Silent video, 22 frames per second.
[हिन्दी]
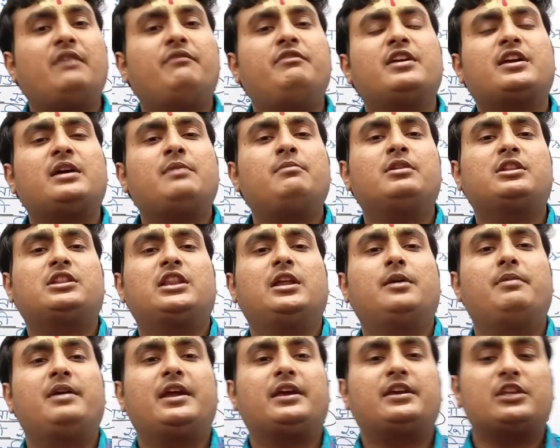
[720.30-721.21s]
काव्य का
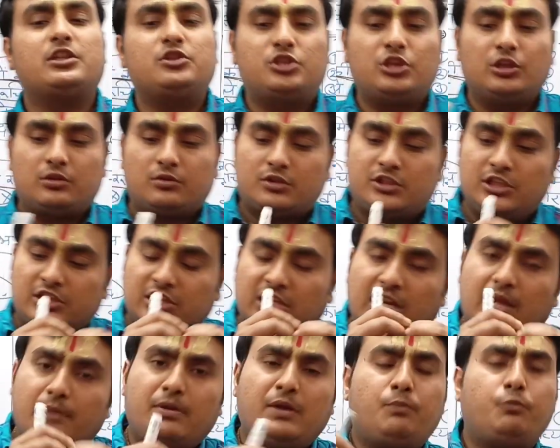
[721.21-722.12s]
मतलब है कि जि,
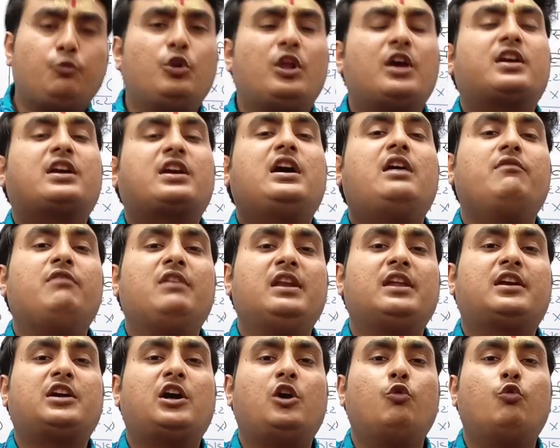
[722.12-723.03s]
जितना भी पूरा काव्य
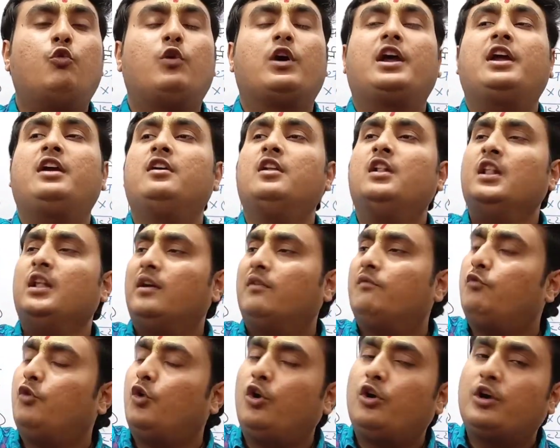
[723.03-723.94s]
लिखा हुआ है
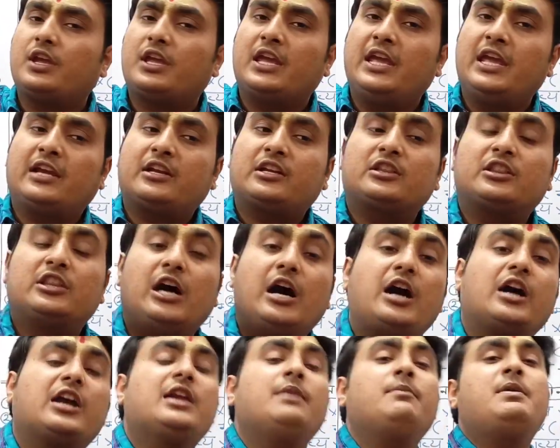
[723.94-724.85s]
वो एक
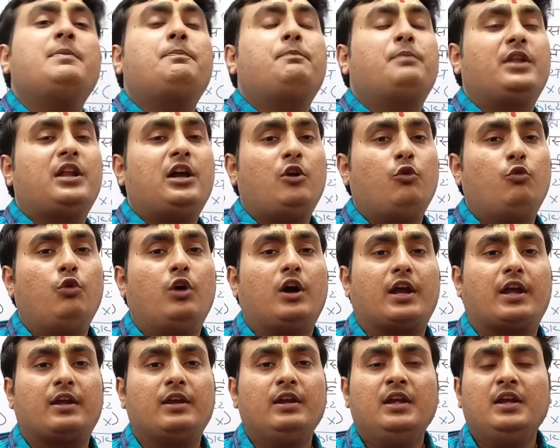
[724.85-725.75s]
धागे में पिरा
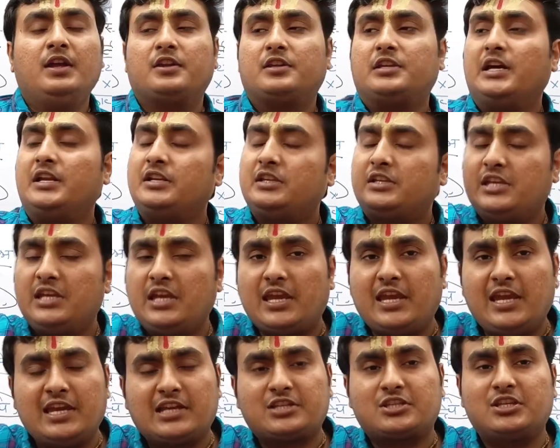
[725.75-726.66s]
हुआ है यानी कि
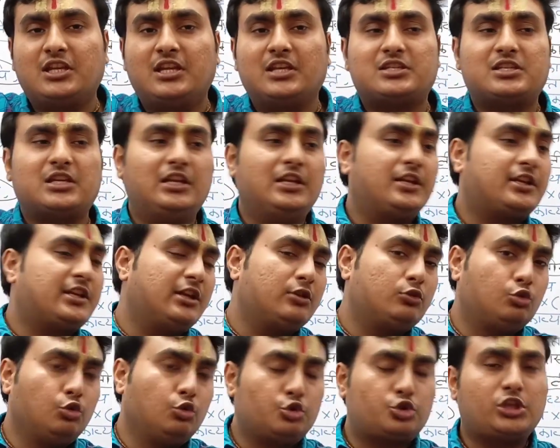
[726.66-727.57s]
एक सिरे से लेकर
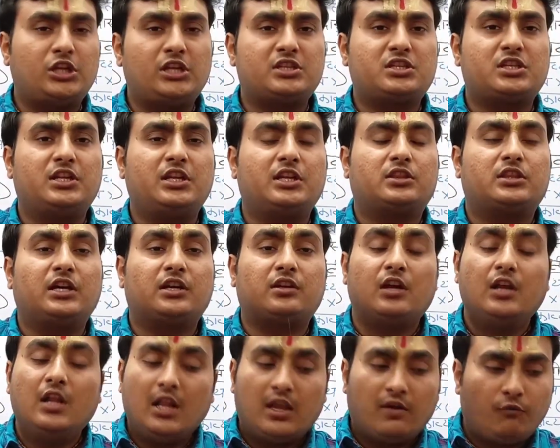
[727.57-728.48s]
दूसरे सिरे
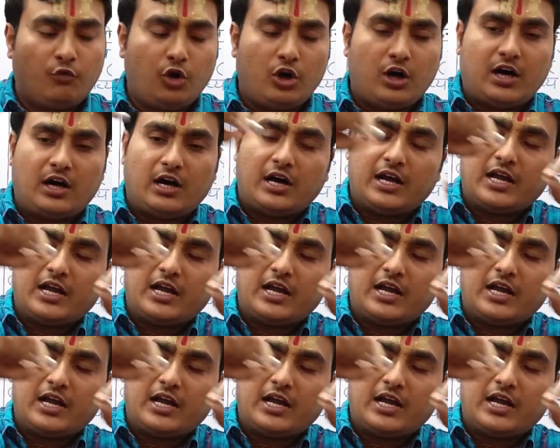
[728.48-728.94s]
तक वो